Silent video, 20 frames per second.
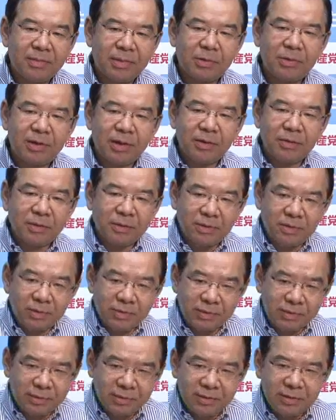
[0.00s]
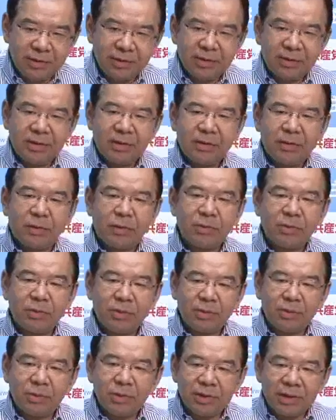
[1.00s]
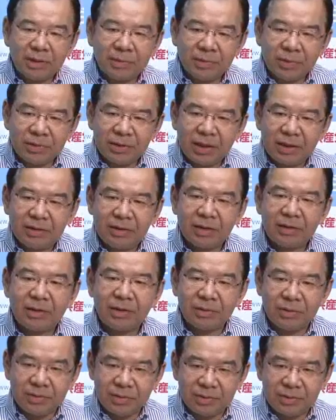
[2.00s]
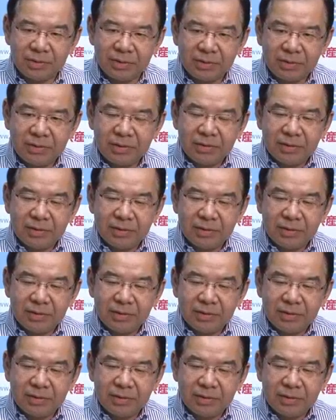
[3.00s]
まあ、これはあの今後大きな問題となってくる